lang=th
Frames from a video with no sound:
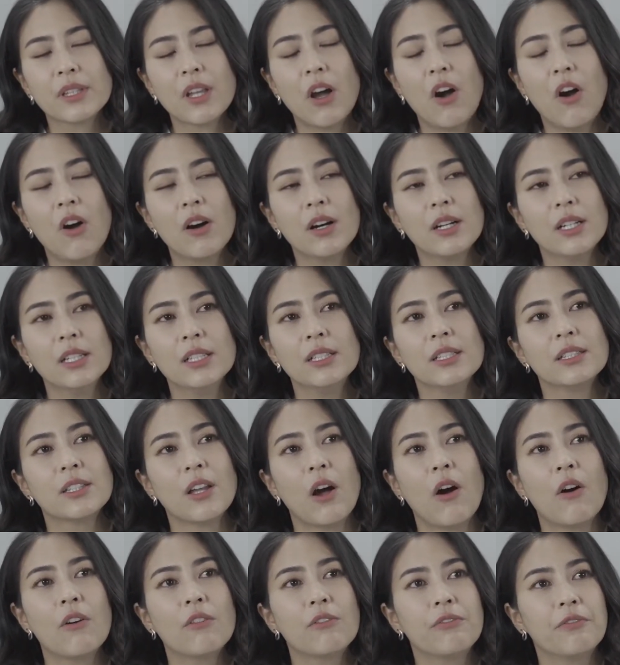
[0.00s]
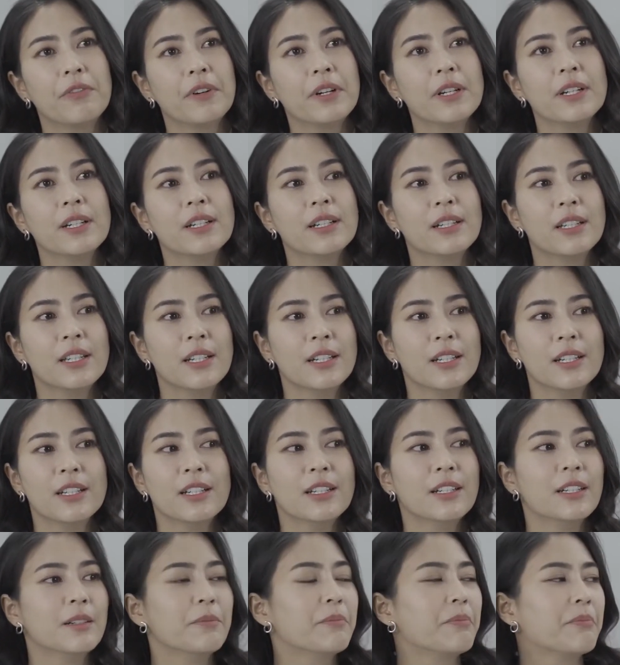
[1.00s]
ท้องอืดท้องเฟ้อเล
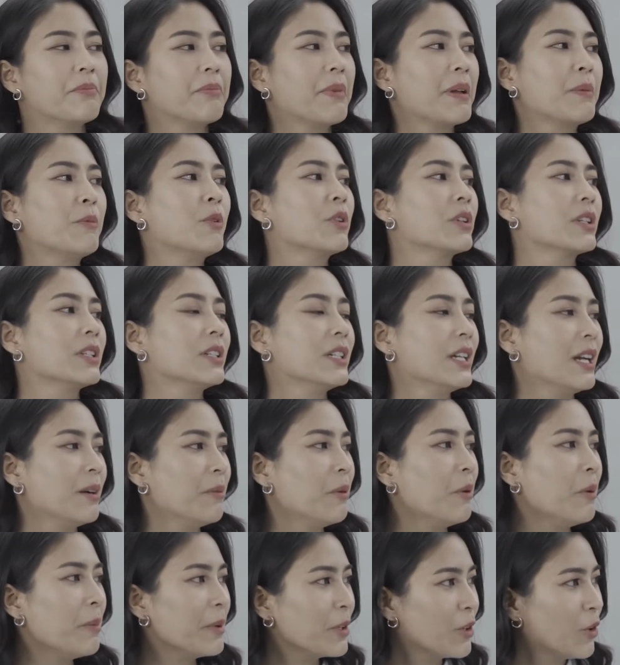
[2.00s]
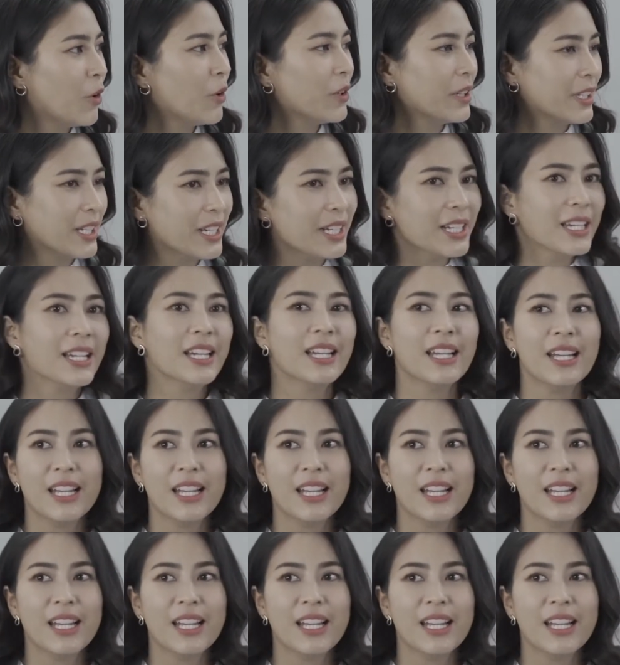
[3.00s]
ยไปหมดเลยอะเพราะว่าเป็นคนที่